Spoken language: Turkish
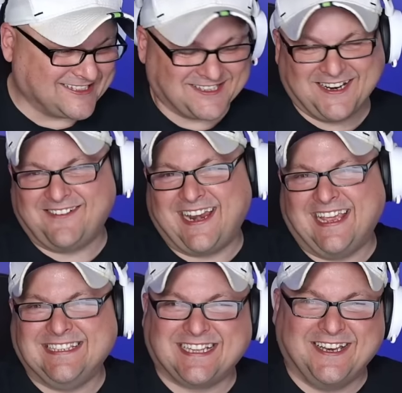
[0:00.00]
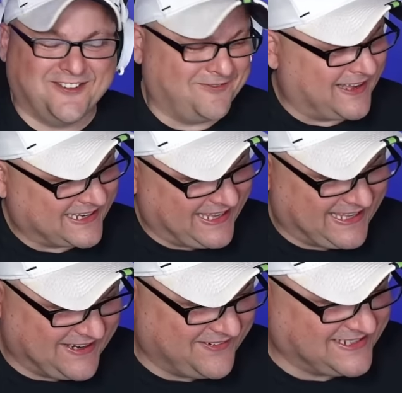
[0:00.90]
Ondan sonra var ya işte hani o
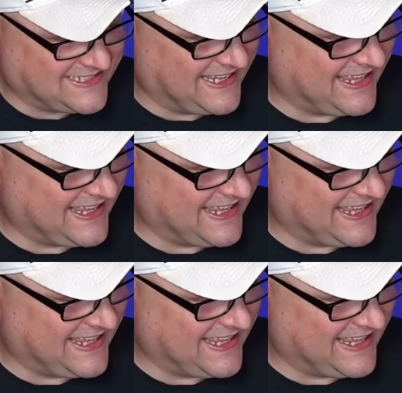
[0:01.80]
bankaya girmenizi